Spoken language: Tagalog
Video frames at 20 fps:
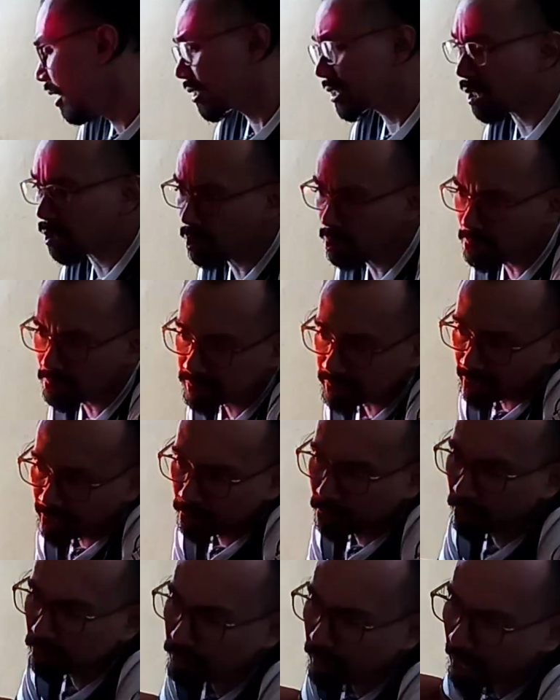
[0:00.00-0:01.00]
Sa gulong sa
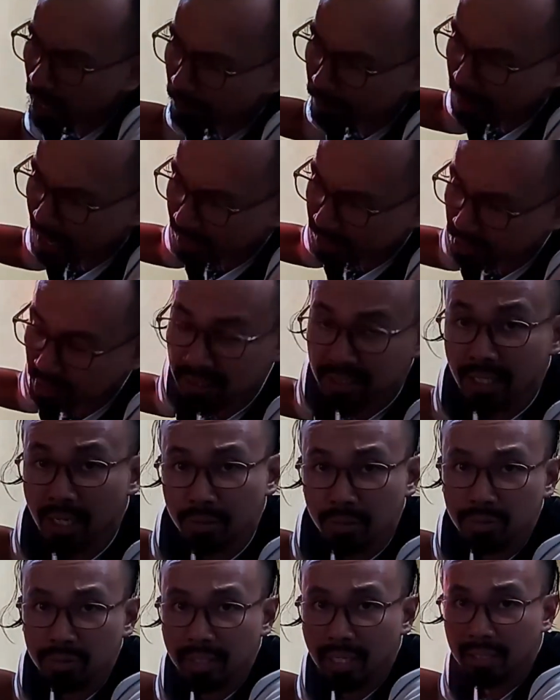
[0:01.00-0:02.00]
likod mga brothers,
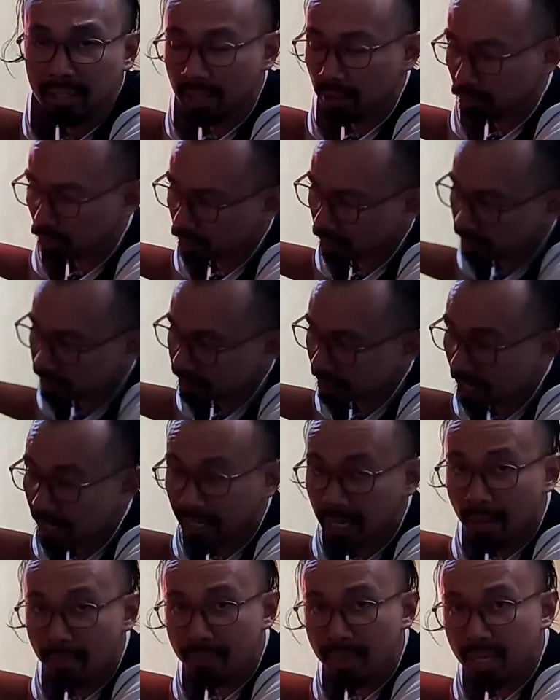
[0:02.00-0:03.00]
ganun din katulad sa
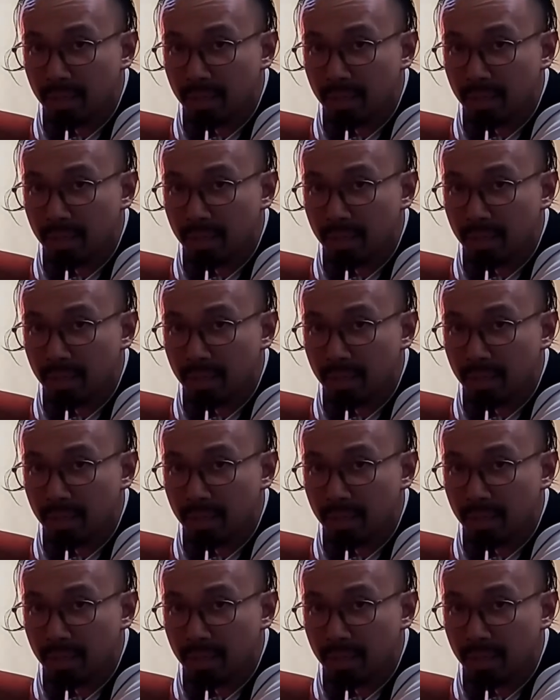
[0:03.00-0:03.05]
harap.